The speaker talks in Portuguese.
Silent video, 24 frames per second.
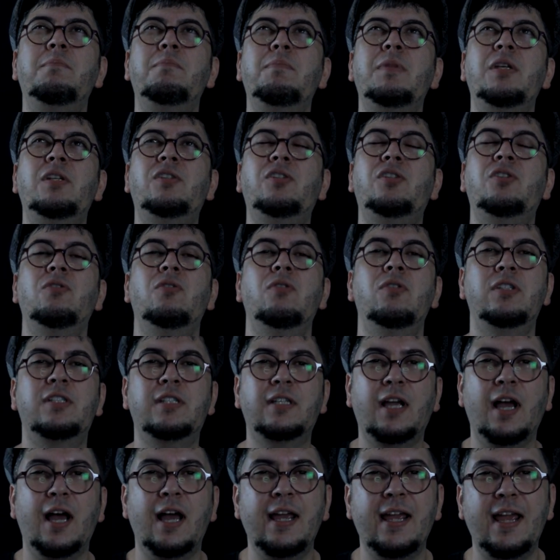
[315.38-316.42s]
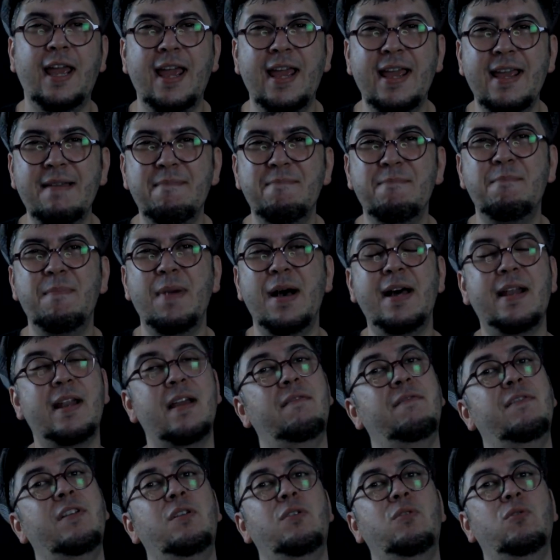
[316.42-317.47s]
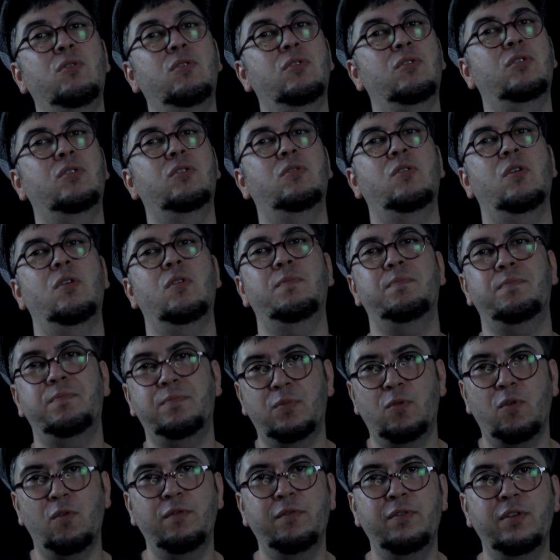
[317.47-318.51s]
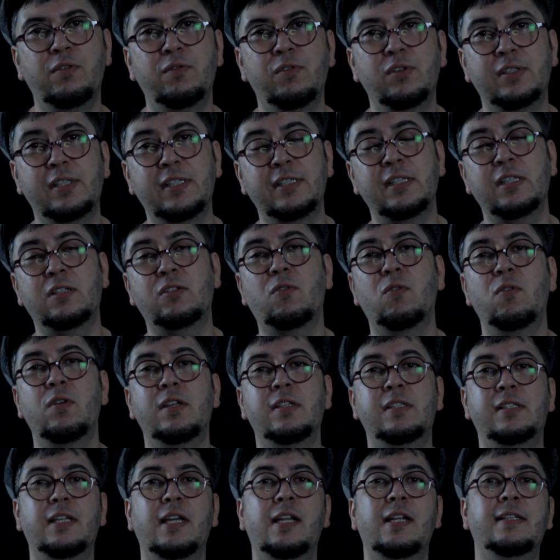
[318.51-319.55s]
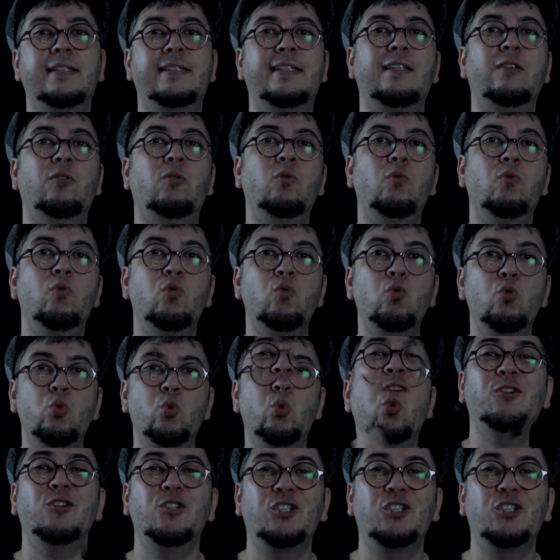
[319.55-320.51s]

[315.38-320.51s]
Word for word: Missouri Sky. É maravilhoso, eu convido vocês a conhecerem esse duo.